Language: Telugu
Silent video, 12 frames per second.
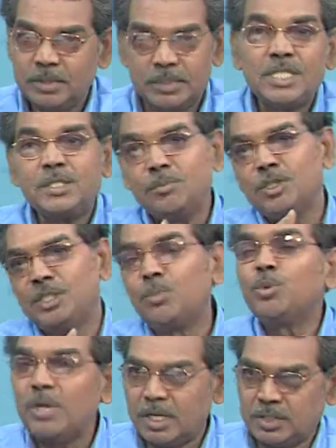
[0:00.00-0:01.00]
జస్ట్ మీకు
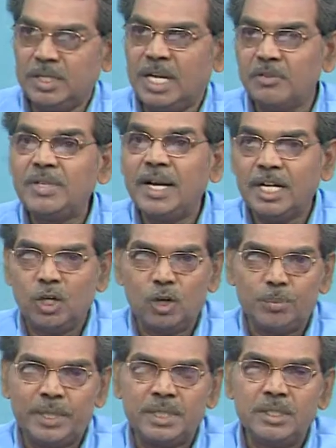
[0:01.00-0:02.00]
చెప్తున్నా అసలు ఏ విధంగా డెవలప్
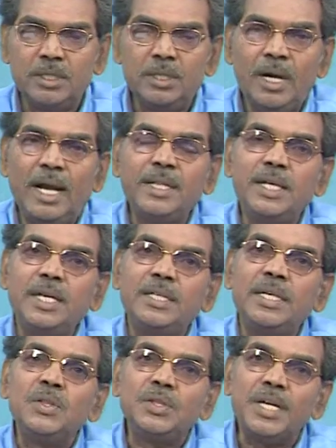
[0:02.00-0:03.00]
అయింది అయితే
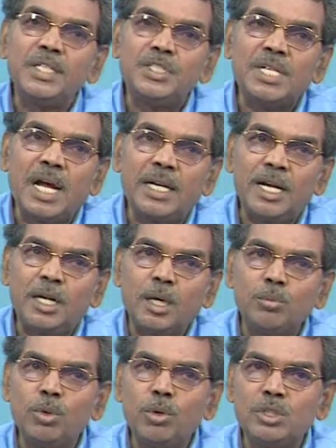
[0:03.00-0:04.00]
ఎంత ఇచ్చినా అంటే
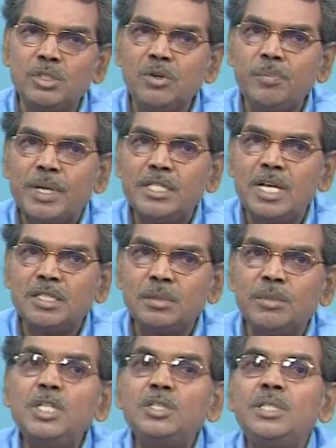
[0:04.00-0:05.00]
డబ్బు కోసమే పనిచేస్తా
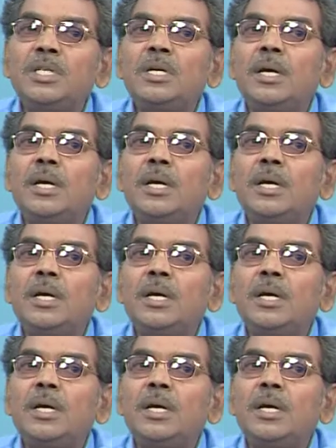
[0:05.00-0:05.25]
మనిషి